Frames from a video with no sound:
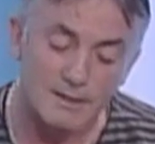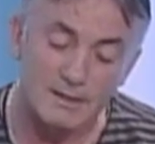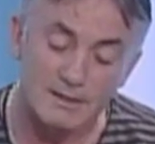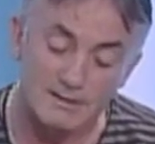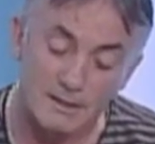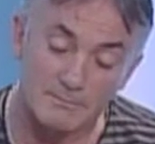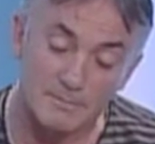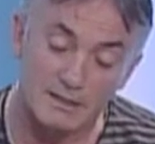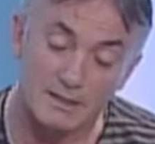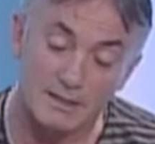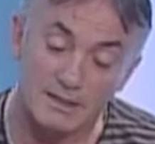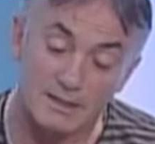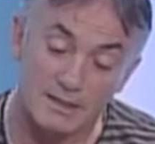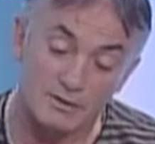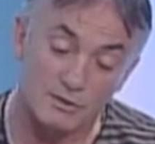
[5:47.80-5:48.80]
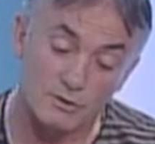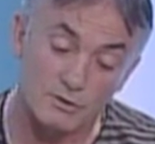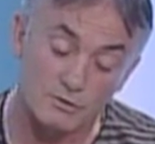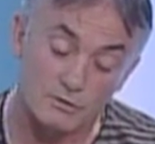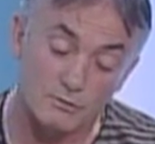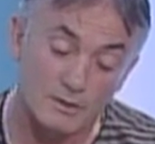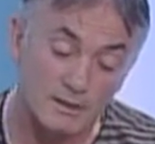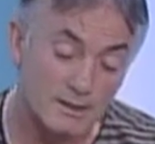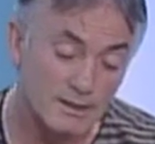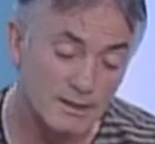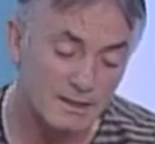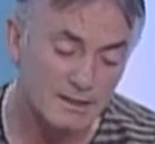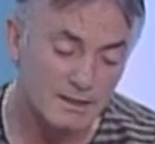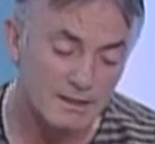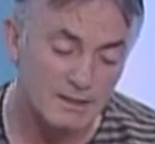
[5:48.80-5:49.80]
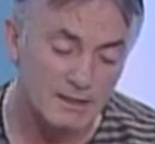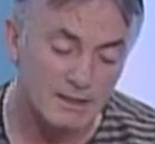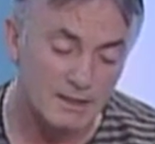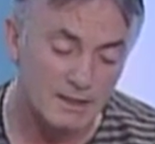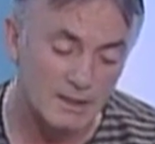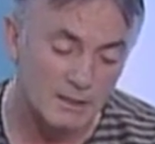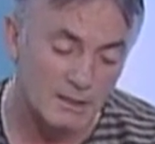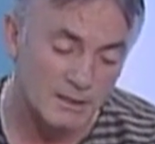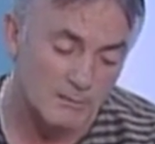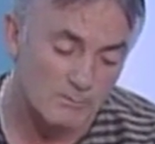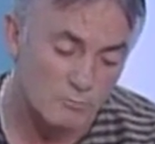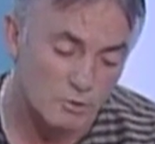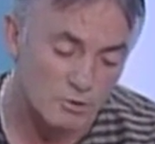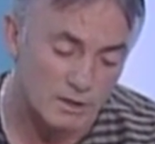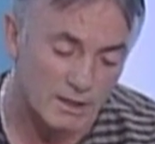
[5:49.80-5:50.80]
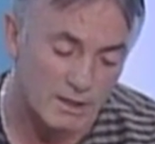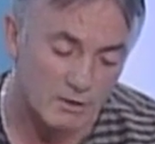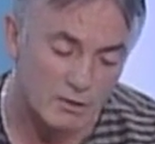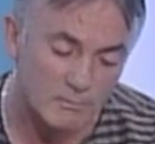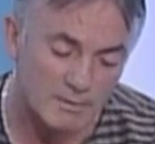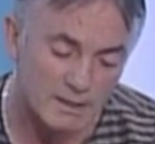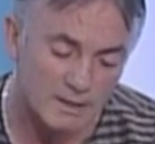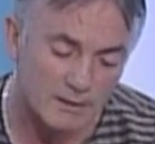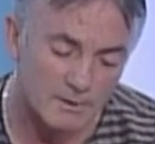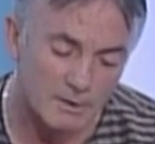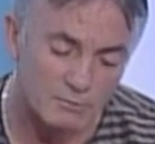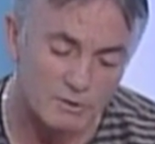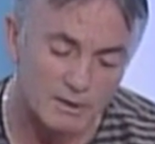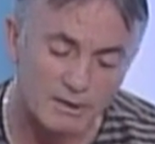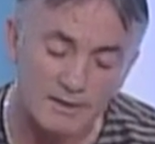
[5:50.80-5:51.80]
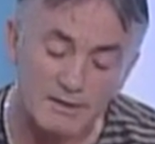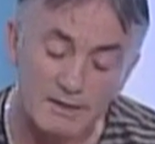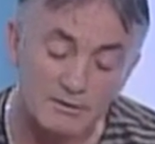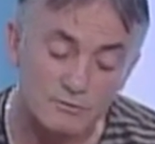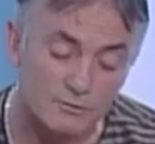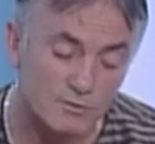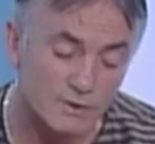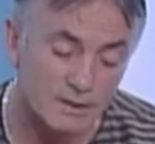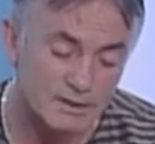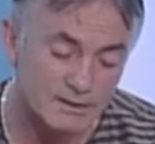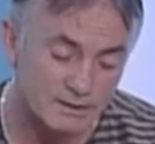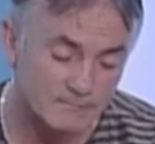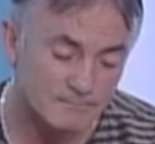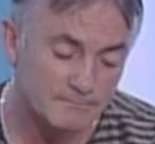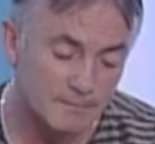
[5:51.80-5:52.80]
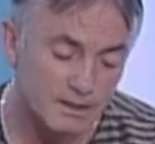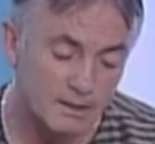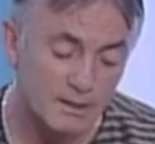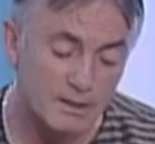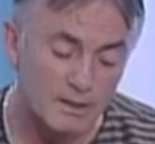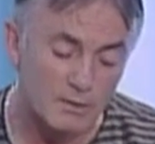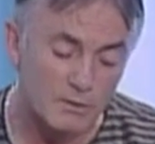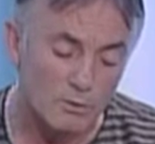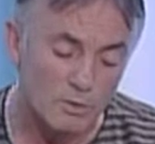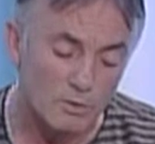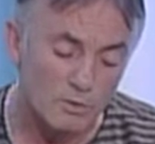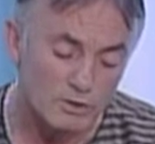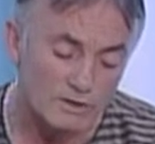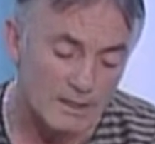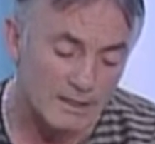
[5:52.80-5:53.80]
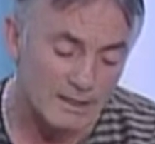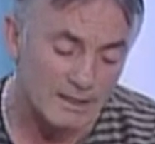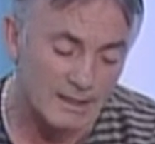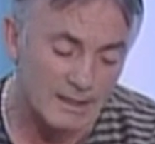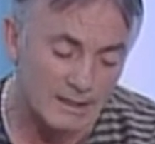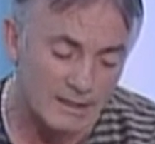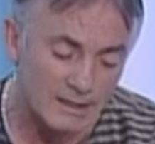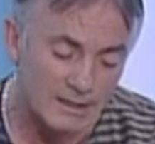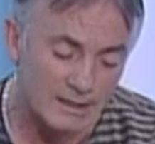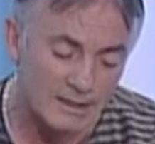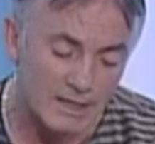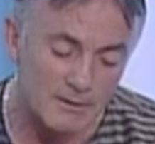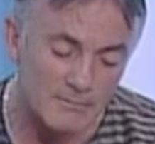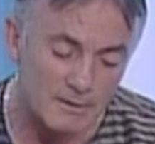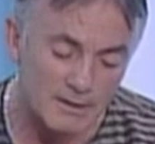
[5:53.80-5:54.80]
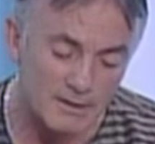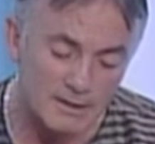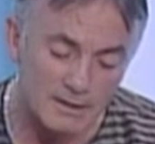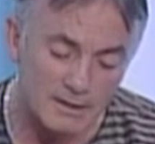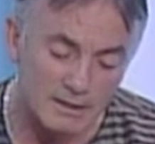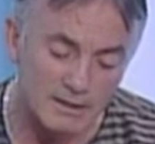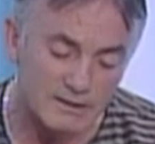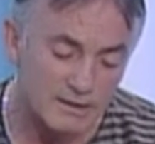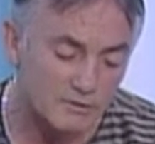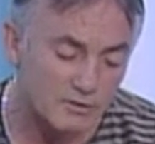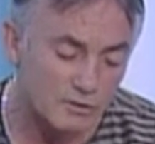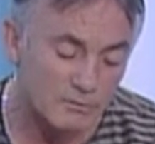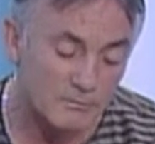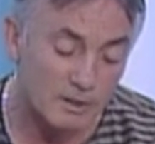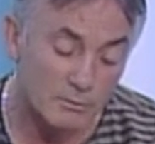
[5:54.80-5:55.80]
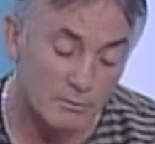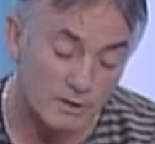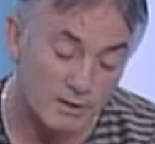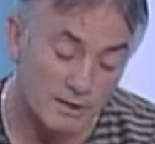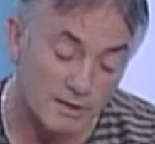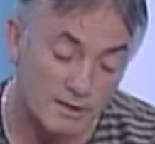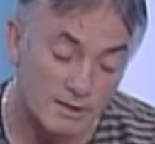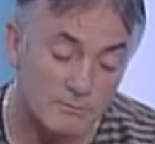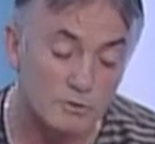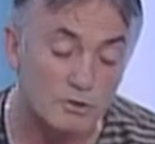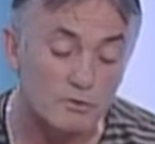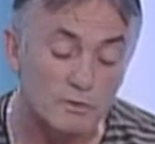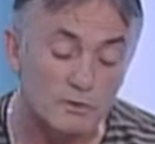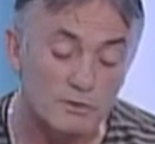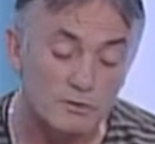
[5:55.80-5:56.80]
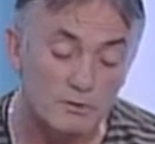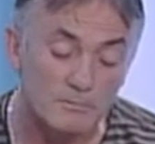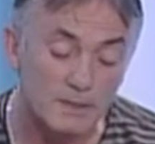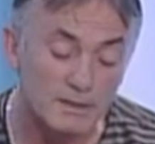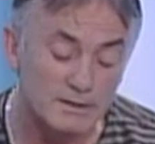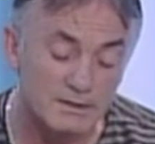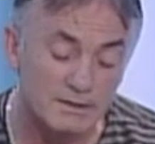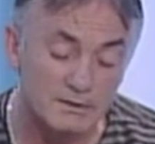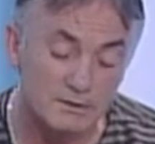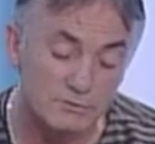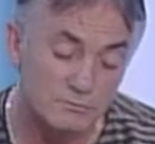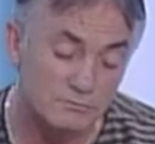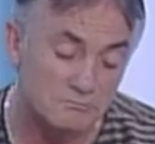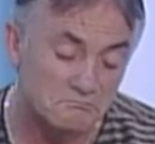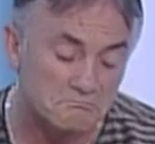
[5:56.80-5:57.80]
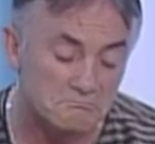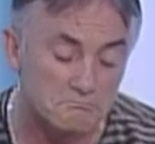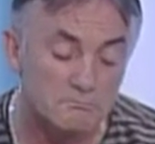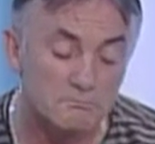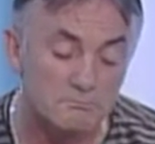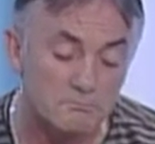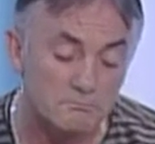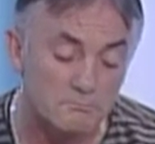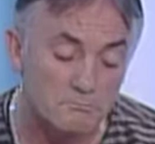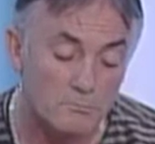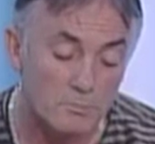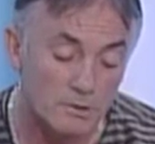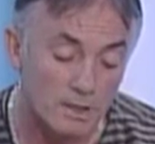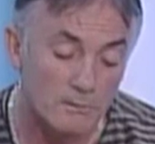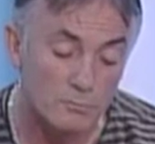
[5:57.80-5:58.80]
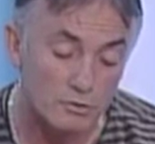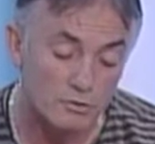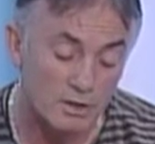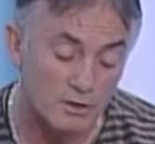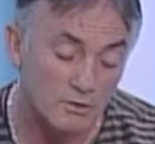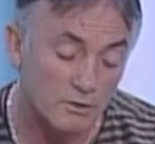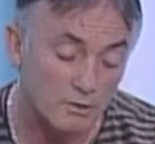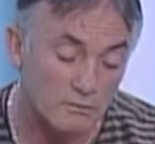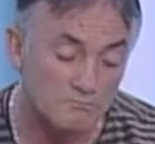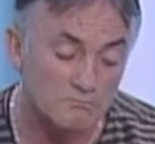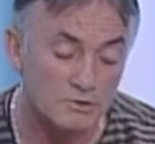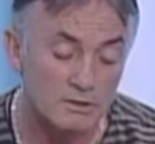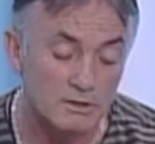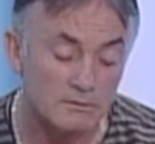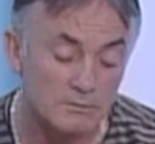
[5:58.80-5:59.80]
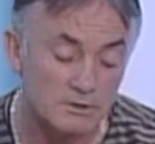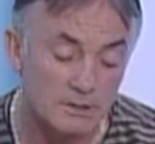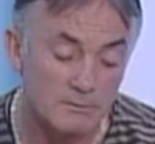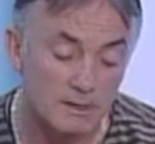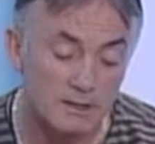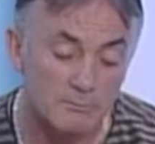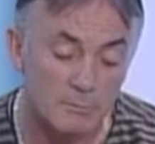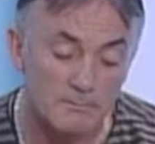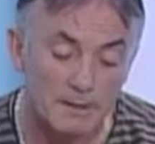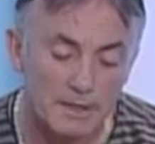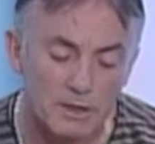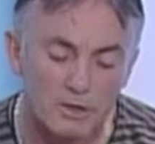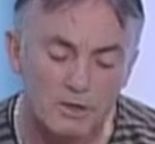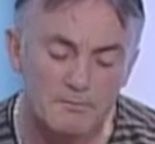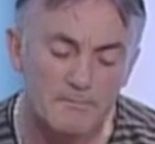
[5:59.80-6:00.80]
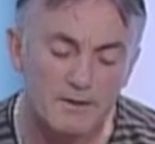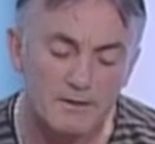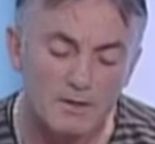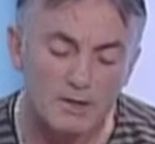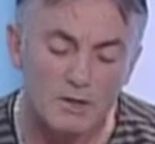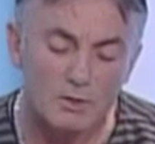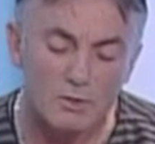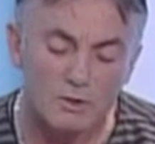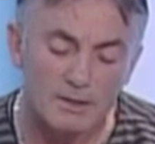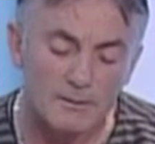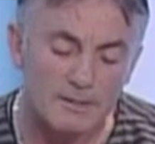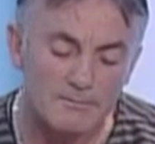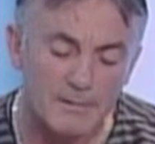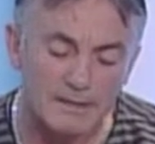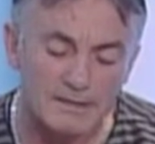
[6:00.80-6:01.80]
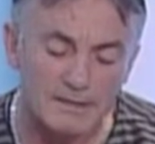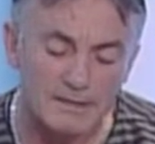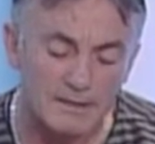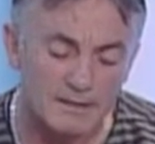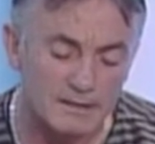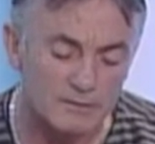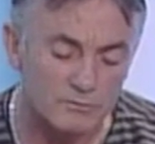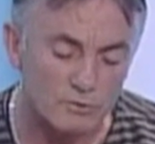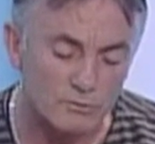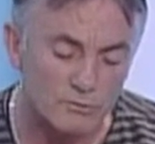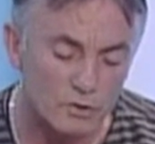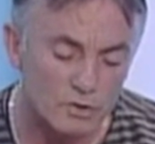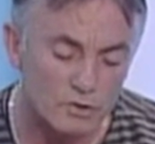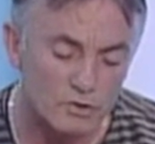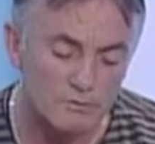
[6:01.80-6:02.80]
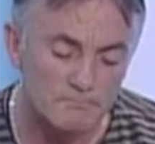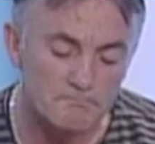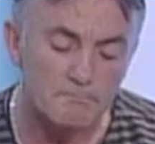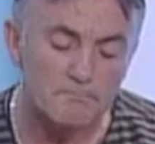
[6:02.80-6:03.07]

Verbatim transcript: que es también del gimnasio Club Arquín, que boxeará con Minerva Gutiérrez de Asturias. Luego está eh, Kevin del gimnasio Tomás Ruiz, que ya lleva unos cuantos combates, es un gran boxeador, un chaval muy peleón. Con David Martínez de Asturbos,